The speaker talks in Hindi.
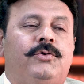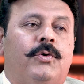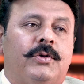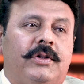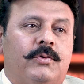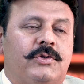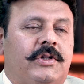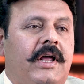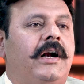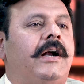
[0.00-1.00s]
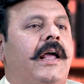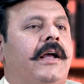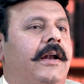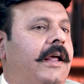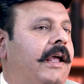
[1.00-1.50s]
जो उस थिंक
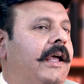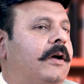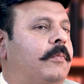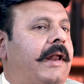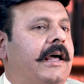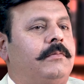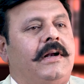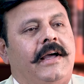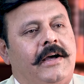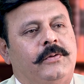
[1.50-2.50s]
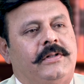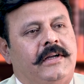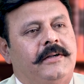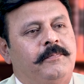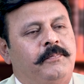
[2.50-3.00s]
टैंक ने एक प्लान बनाया
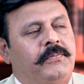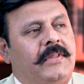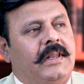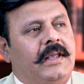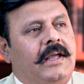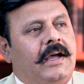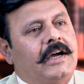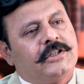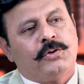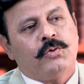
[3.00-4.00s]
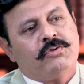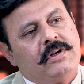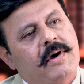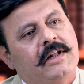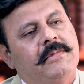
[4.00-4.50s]
होता है अच्छा
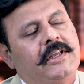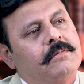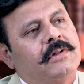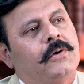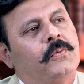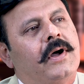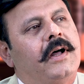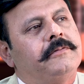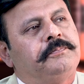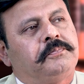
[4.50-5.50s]
दूसरी बात मैं ये बताऊंगा